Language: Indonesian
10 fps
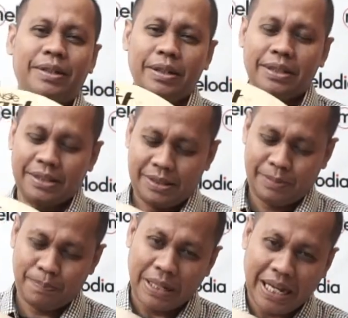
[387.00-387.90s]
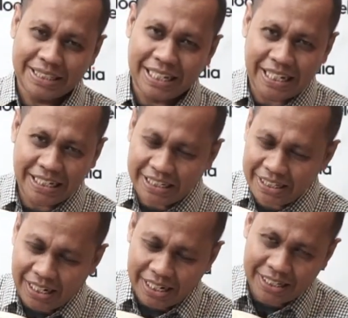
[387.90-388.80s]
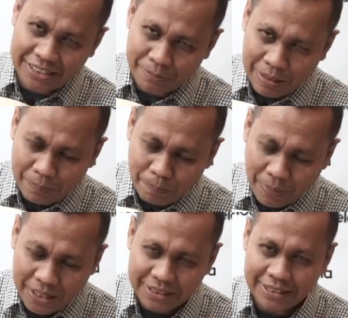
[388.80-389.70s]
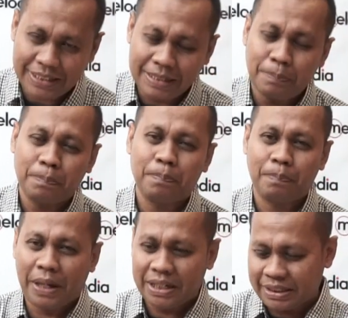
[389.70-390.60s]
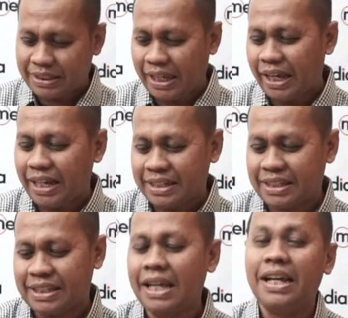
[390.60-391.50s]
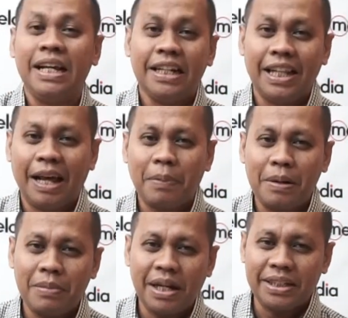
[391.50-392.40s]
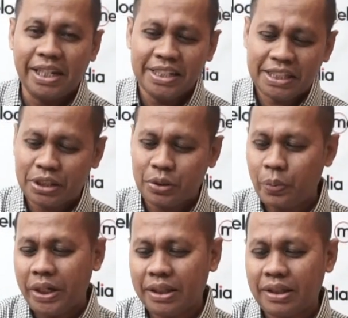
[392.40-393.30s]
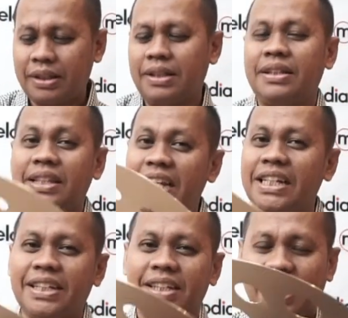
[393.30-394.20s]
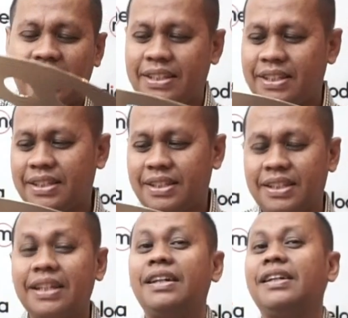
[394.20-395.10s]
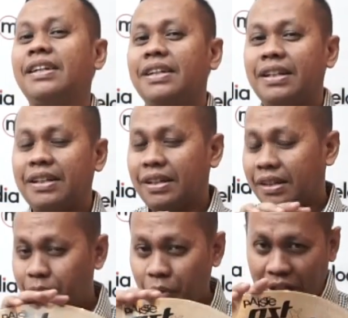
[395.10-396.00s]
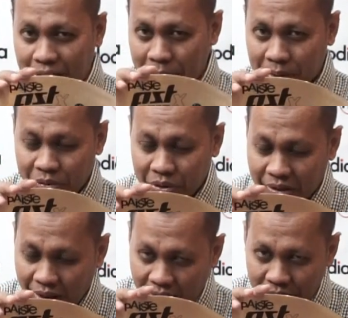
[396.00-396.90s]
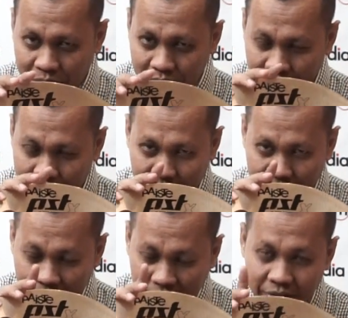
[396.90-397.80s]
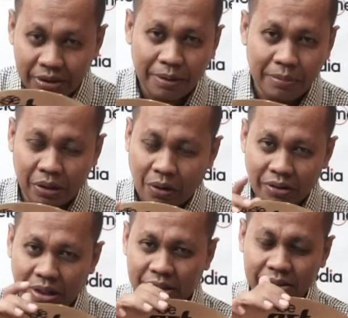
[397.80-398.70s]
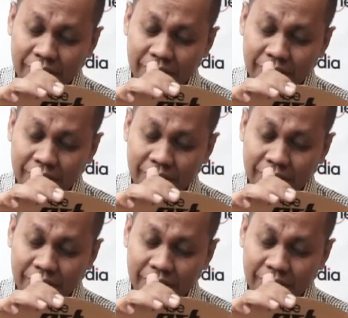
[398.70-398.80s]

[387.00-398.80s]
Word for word: di pegang saya ini ada simbal Paiste PSTX 18 inch Sweet Tin crest Mungkin teman-teman sudah tahu drummer kondang